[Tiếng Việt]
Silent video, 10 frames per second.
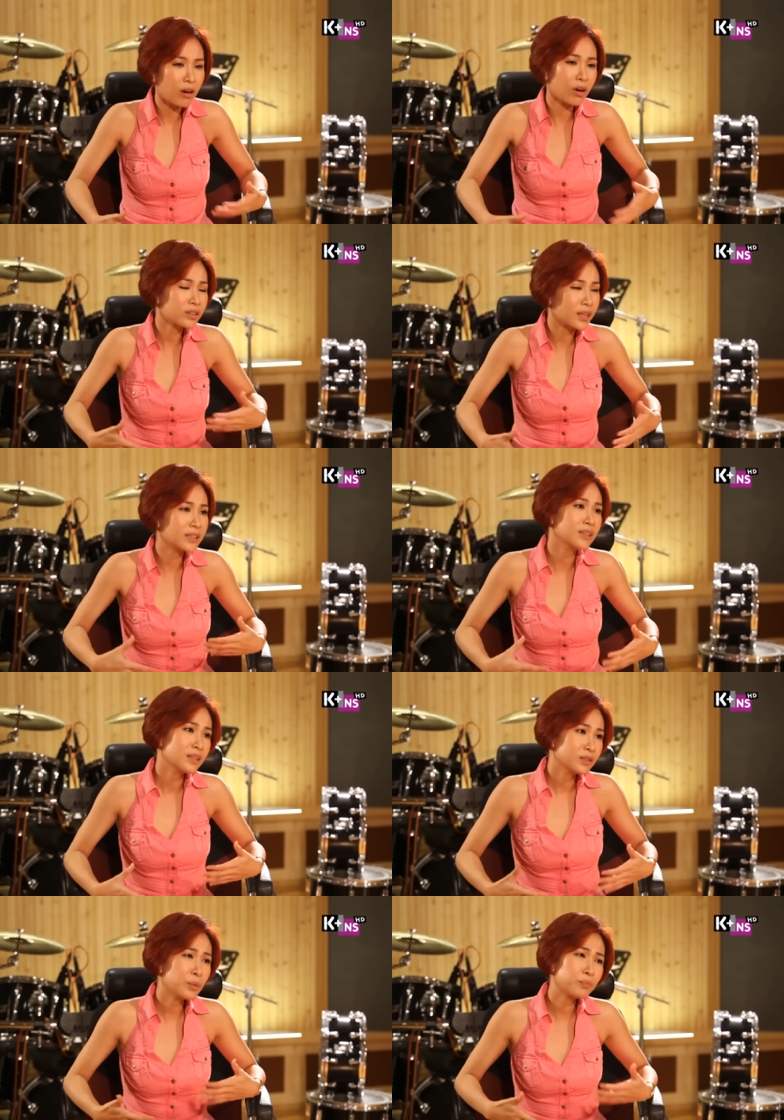họ có thể
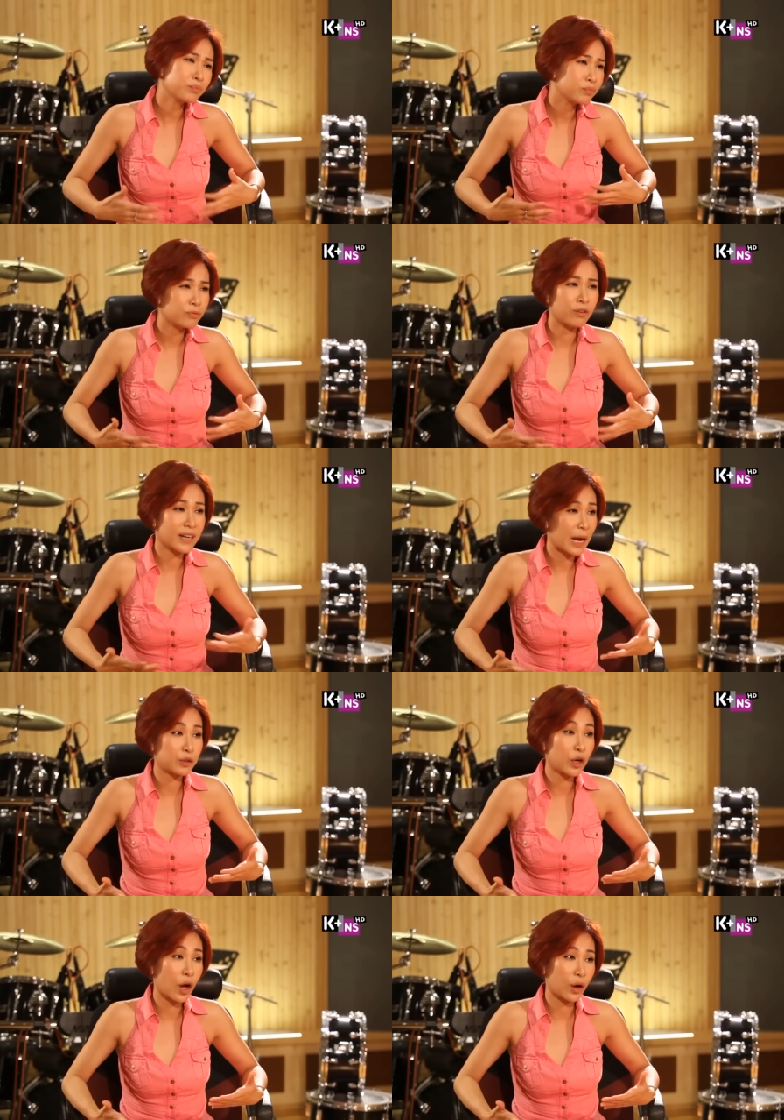giúp phần
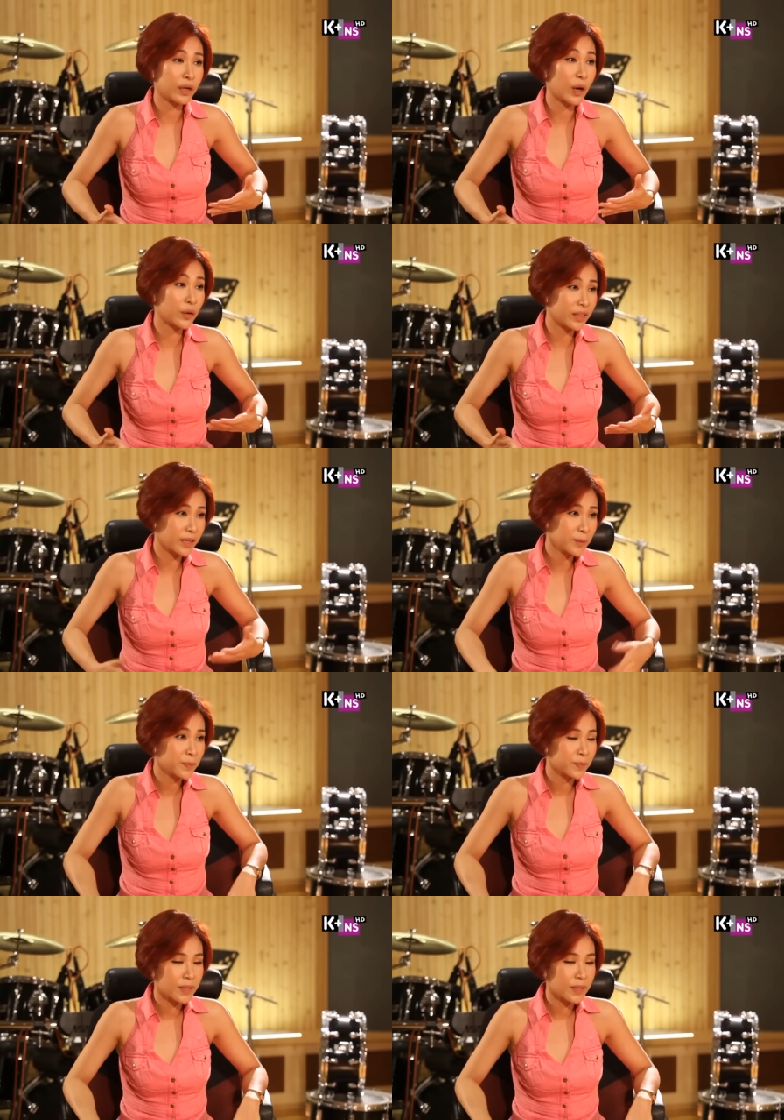nào cho họ để họ diễn